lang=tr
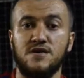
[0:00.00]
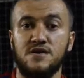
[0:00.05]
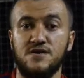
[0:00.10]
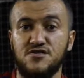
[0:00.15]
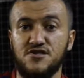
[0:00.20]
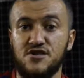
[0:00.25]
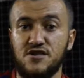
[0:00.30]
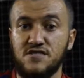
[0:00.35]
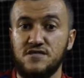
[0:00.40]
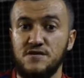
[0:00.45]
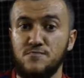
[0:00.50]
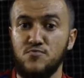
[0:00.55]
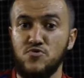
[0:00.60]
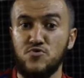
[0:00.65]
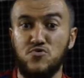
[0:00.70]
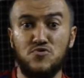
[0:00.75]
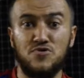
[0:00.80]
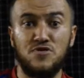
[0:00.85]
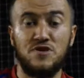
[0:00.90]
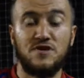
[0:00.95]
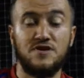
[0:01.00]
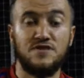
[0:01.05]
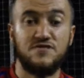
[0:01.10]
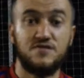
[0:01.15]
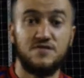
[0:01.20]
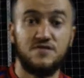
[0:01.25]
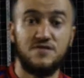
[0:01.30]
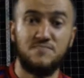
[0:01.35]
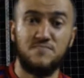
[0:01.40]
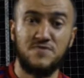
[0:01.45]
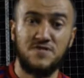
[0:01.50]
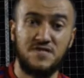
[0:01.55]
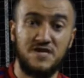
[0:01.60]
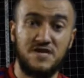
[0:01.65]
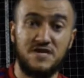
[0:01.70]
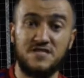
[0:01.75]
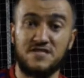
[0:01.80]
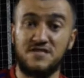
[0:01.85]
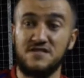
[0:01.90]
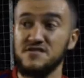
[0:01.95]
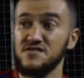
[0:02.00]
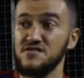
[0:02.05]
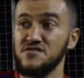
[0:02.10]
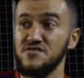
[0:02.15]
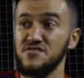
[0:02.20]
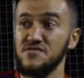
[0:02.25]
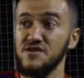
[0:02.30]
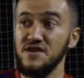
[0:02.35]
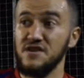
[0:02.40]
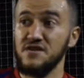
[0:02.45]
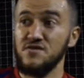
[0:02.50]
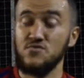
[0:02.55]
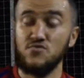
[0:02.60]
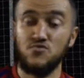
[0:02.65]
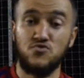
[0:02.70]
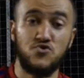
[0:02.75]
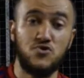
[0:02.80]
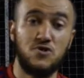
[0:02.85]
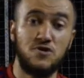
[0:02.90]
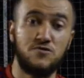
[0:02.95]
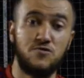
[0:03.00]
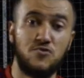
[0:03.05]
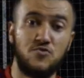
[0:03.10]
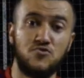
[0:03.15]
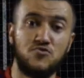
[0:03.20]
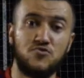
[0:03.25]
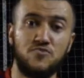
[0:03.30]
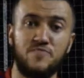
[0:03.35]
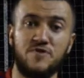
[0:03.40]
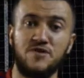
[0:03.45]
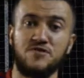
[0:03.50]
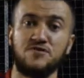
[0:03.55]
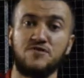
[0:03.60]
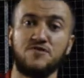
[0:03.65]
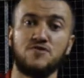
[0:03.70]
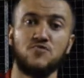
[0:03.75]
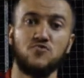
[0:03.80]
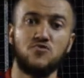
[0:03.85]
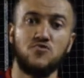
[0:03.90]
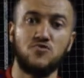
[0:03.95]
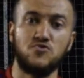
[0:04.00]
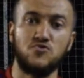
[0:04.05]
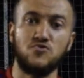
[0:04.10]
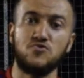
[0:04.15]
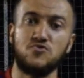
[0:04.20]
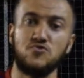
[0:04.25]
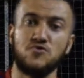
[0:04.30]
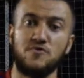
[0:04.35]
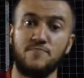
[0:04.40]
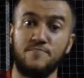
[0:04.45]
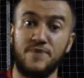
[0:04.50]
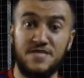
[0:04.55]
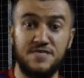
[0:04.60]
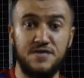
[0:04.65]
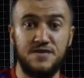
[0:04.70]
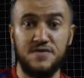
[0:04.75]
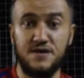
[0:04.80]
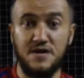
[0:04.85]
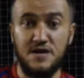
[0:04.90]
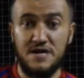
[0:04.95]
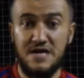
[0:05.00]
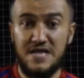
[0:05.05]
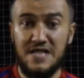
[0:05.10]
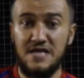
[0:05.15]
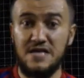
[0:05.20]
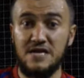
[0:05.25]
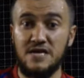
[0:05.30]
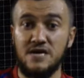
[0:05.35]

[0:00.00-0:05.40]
Gerçekten bugün sahaya çıktığımız 8 kişi içinde 3 as oyuncu 5 yedek oyuncuydu, Ben de dahil.